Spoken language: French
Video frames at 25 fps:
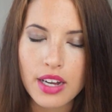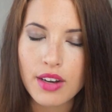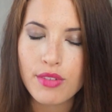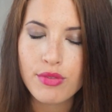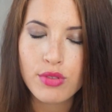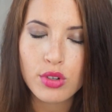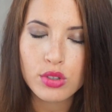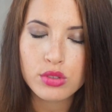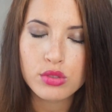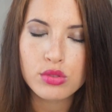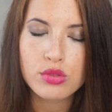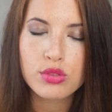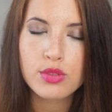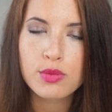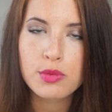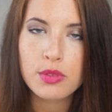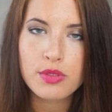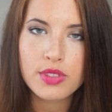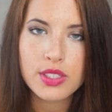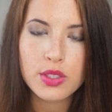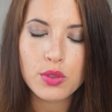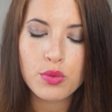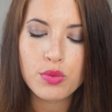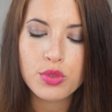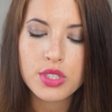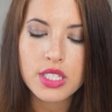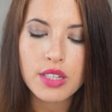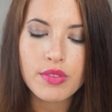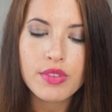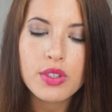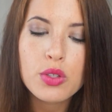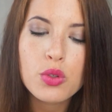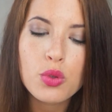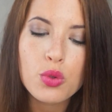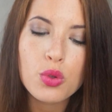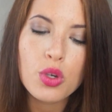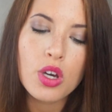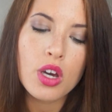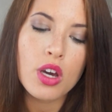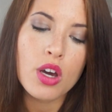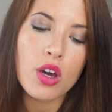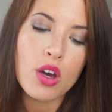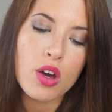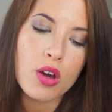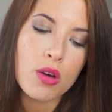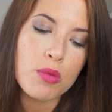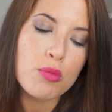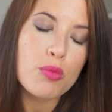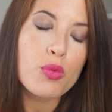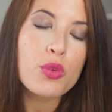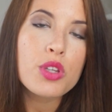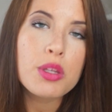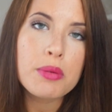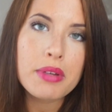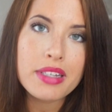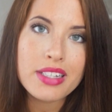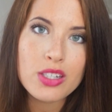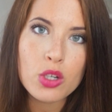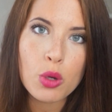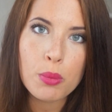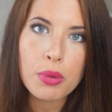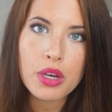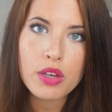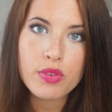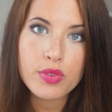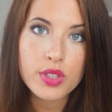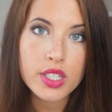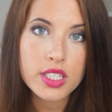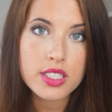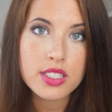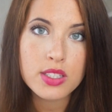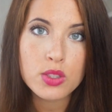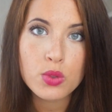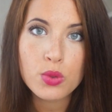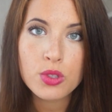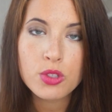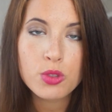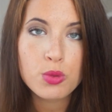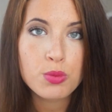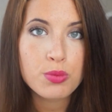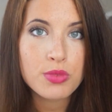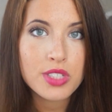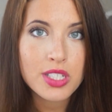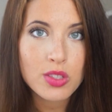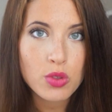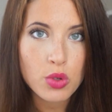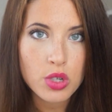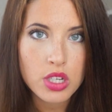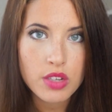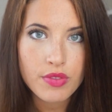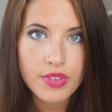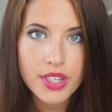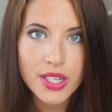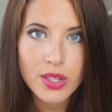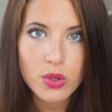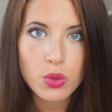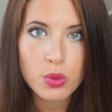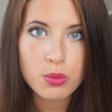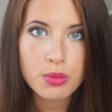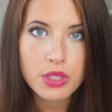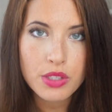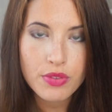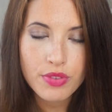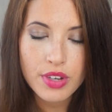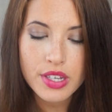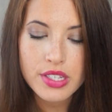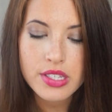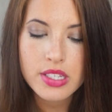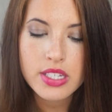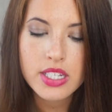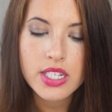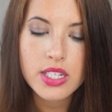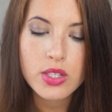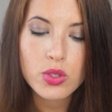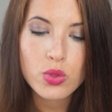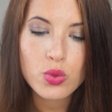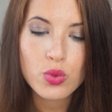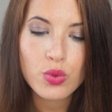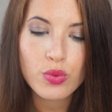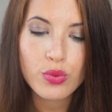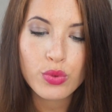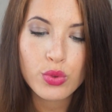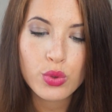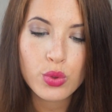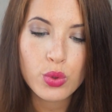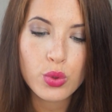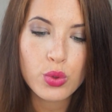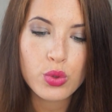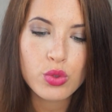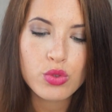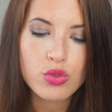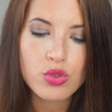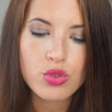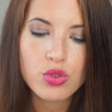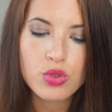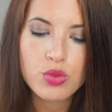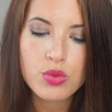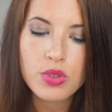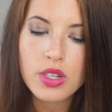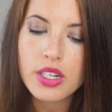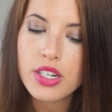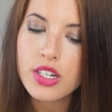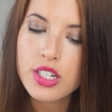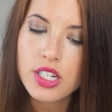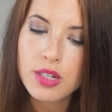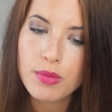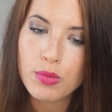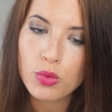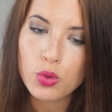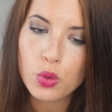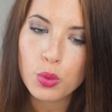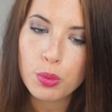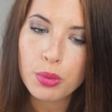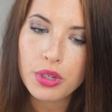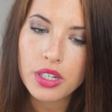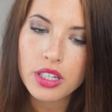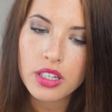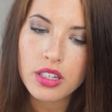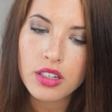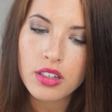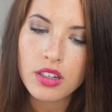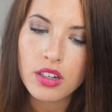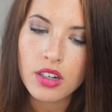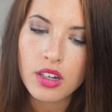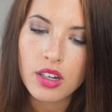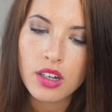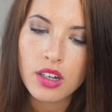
À force de suivre mes vidéos, vous savez que mon démaquillant préféré c'est celui du petit Olivier, le biphasé. Sauf que je suis allée chez Monoprix